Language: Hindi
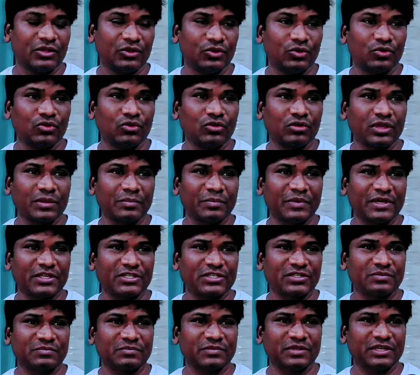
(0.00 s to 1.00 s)
लोगों के
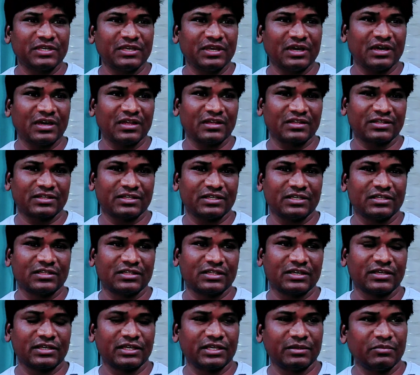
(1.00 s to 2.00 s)
पास में आर्थिक
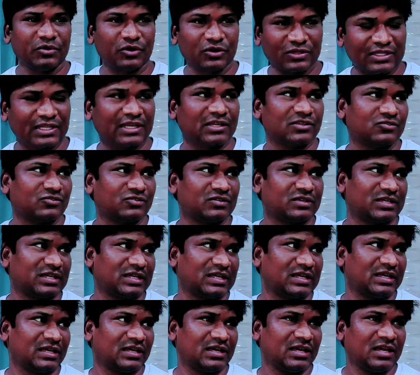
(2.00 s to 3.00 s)
तंगी बहुत आ चुकी
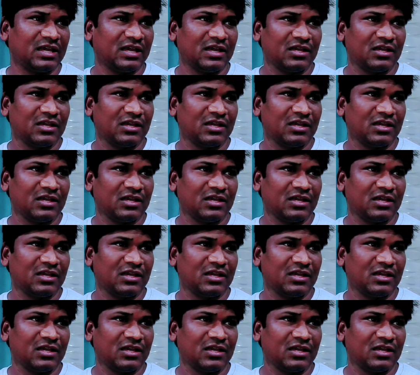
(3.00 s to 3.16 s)
है